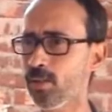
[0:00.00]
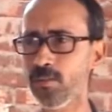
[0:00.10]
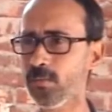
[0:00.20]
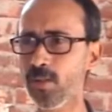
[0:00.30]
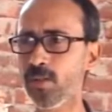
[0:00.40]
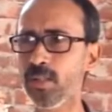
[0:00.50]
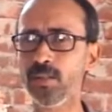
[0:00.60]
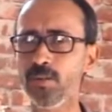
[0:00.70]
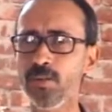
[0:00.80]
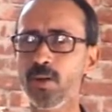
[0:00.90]
এরকম ধরনের
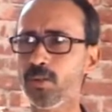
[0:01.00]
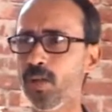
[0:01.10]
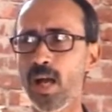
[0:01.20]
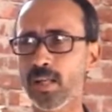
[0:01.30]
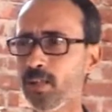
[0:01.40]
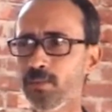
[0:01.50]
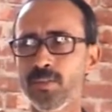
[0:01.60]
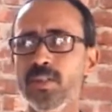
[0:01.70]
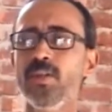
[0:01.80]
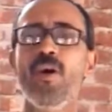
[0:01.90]
কোনো ঘটনা আগে
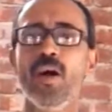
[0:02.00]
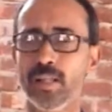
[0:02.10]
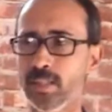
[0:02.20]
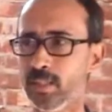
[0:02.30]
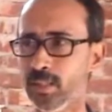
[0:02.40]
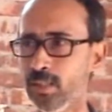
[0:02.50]
হয়নি